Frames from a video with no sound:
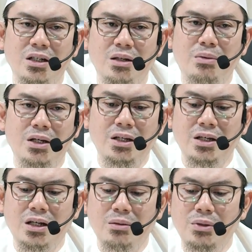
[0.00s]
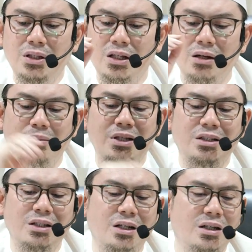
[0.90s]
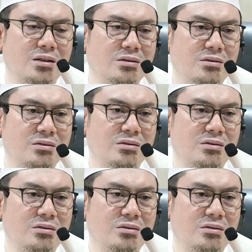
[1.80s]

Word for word: dibandingkan bintang-bintang.